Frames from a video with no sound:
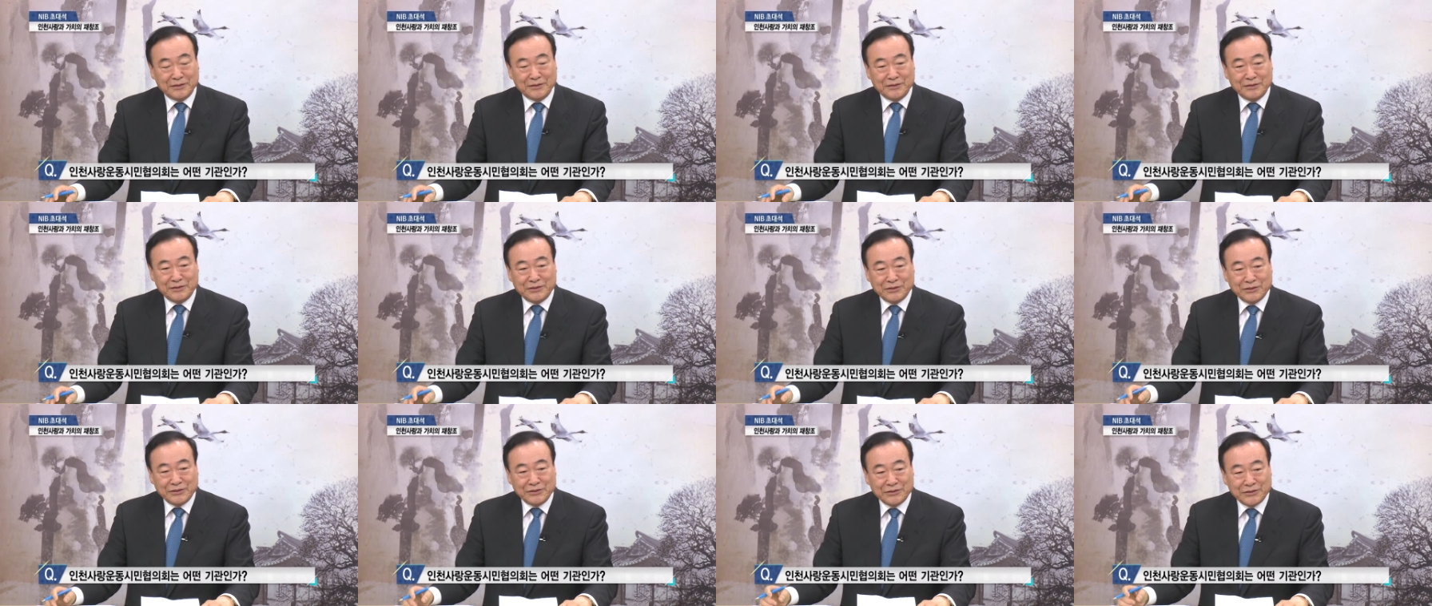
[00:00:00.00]

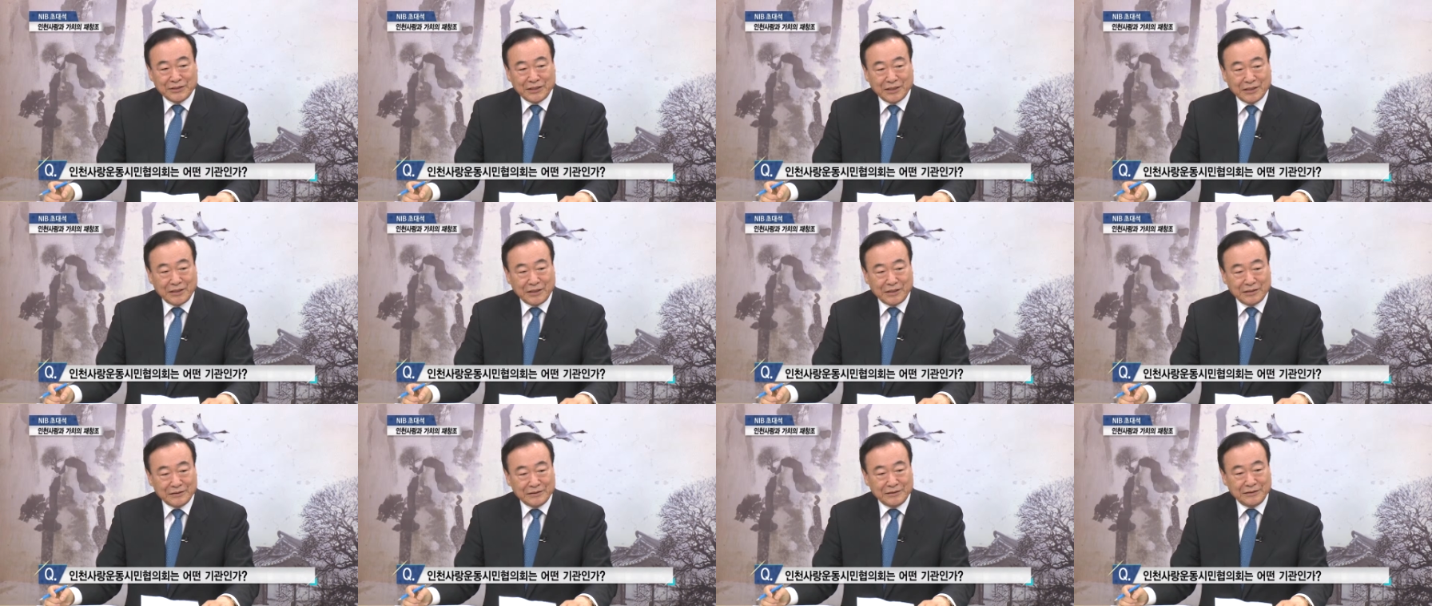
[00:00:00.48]
인천
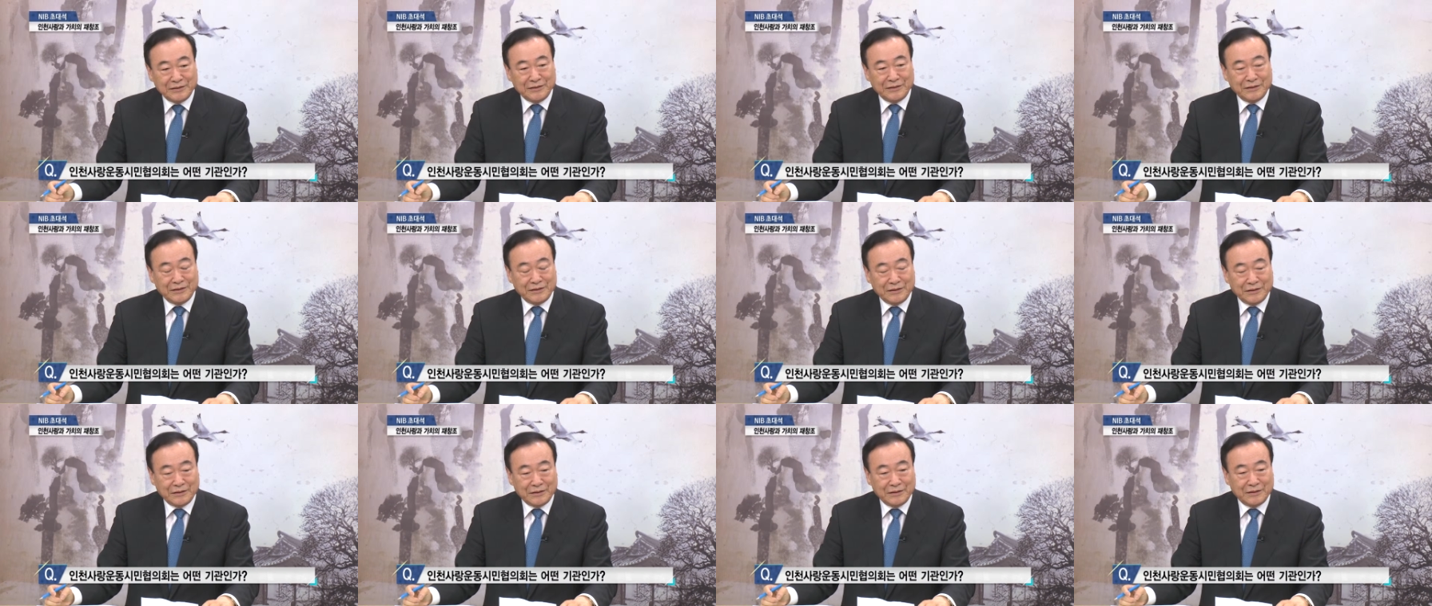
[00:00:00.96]

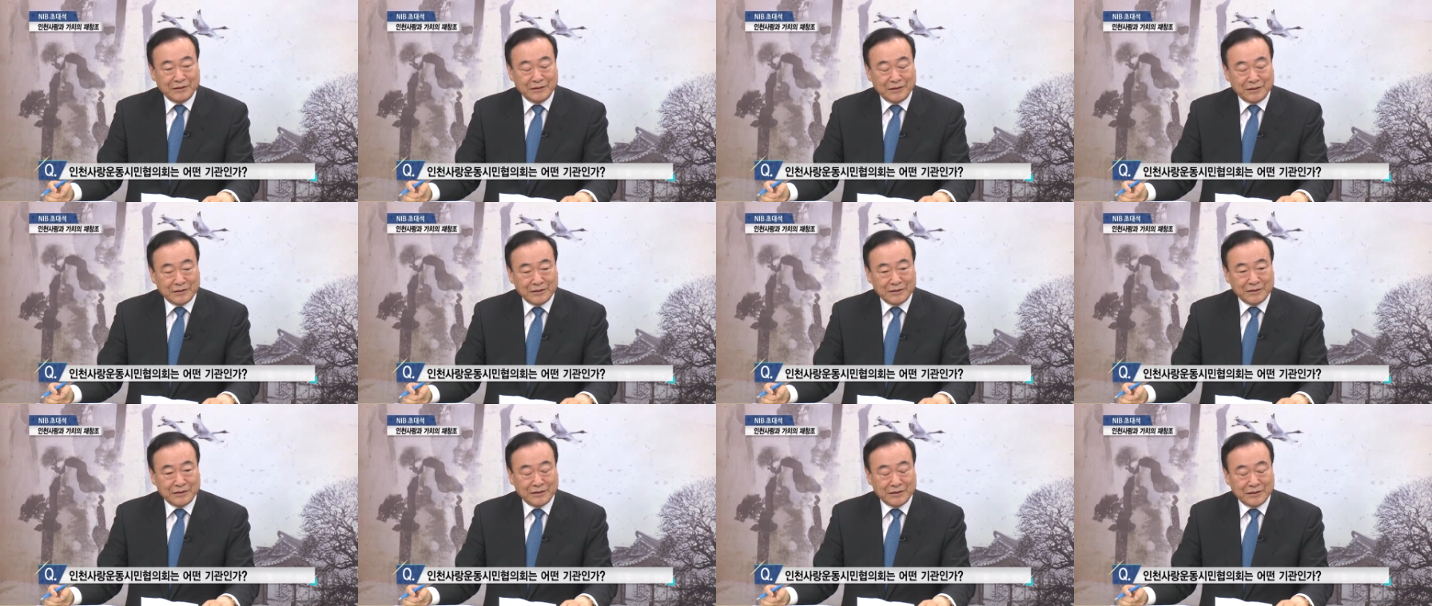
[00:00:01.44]
사랑을
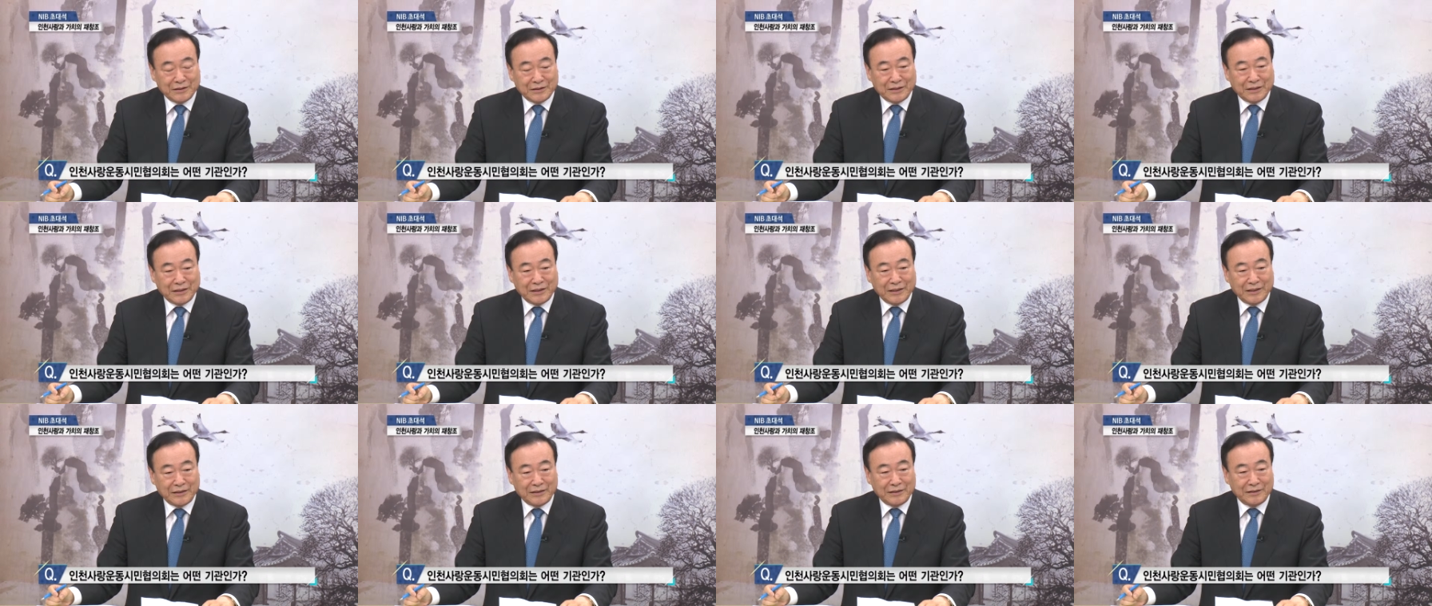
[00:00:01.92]
어,
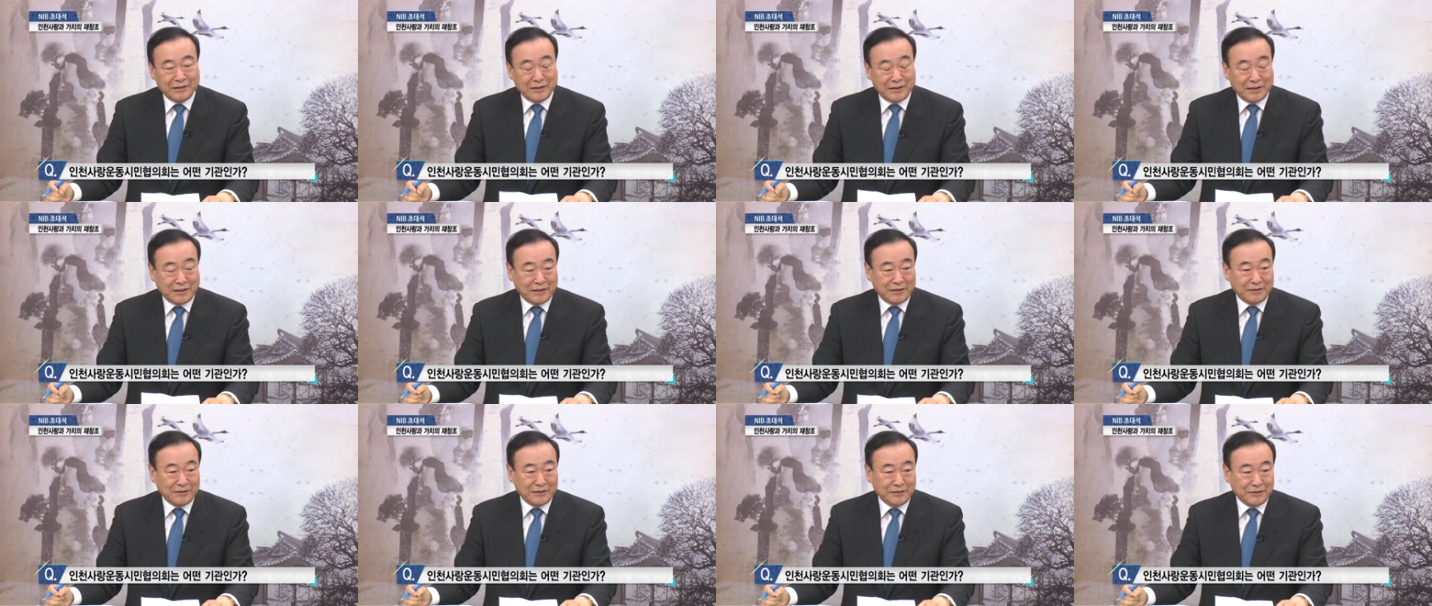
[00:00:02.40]
해야
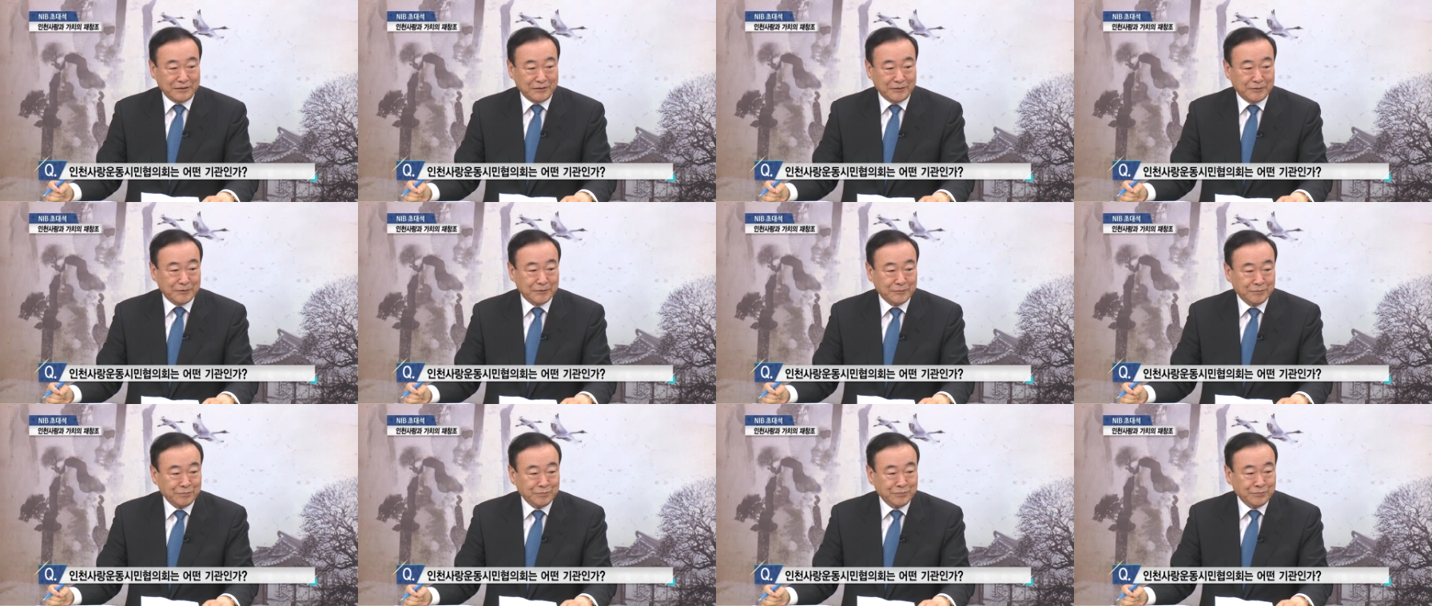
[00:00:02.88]
된다 하는